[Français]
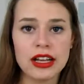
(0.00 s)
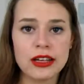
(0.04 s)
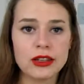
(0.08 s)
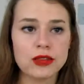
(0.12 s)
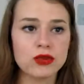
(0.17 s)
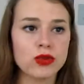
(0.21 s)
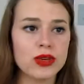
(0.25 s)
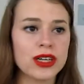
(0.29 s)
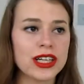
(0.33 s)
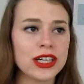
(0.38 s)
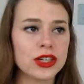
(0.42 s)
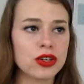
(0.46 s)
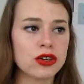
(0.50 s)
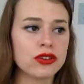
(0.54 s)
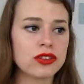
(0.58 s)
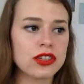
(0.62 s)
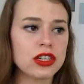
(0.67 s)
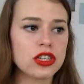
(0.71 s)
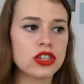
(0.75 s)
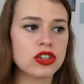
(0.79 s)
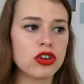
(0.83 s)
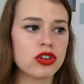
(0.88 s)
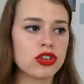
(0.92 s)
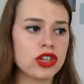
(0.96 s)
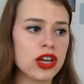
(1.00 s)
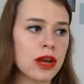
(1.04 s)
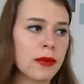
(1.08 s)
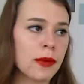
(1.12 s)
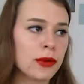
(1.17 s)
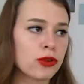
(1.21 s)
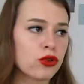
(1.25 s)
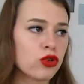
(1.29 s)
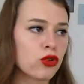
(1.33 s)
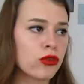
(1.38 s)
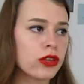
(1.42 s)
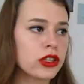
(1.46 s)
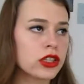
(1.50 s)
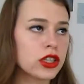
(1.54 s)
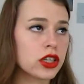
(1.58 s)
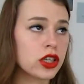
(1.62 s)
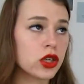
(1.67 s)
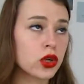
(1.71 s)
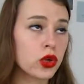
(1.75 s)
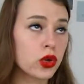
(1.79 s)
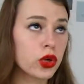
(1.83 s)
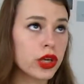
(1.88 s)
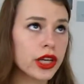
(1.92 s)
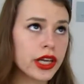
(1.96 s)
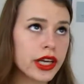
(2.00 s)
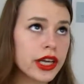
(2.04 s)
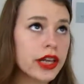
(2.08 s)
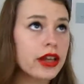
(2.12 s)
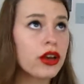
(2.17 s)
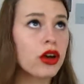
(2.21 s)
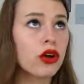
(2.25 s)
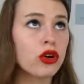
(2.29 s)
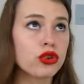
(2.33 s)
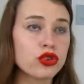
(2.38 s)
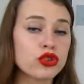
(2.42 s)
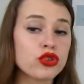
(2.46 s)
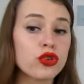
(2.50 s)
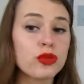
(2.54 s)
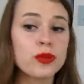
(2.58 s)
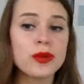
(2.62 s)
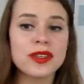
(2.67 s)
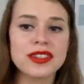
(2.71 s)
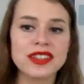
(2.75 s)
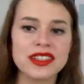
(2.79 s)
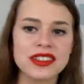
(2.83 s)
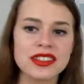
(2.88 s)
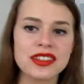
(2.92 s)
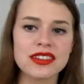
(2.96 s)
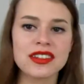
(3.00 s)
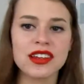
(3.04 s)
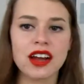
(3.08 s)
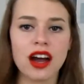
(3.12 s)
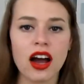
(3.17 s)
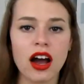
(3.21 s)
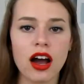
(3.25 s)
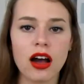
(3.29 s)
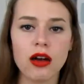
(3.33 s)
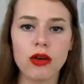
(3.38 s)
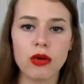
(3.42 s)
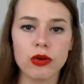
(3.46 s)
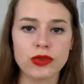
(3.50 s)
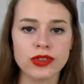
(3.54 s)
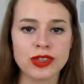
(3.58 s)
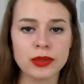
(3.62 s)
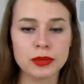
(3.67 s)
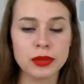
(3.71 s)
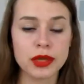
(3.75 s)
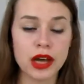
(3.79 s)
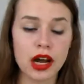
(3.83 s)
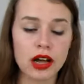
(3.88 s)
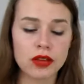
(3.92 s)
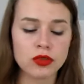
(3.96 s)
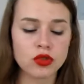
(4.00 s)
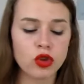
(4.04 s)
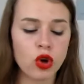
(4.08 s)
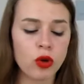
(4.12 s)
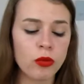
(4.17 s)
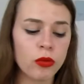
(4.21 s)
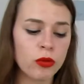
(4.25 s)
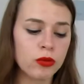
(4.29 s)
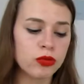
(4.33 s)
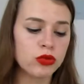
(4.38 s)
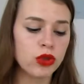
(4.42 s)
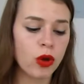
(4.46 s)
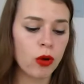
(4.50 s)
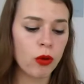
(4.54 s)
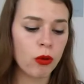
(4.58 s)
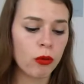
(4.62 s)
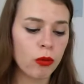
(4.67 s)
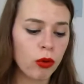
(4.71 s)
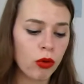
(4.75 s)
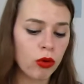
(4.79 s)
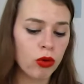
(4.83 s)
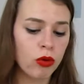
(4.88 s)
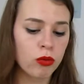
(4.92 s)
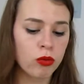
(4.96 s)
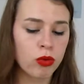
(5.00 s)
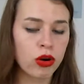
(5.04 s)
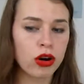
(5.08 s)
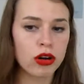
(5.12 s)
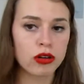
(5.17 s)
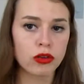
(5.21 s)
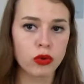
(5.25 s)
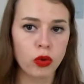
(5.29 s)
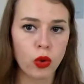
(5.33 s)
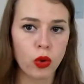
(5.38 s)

Je voulais quelque chose qui changeait parce qu'on va dire que les euh, chemises etc c'est bien un temps mais au bout d'un moment moi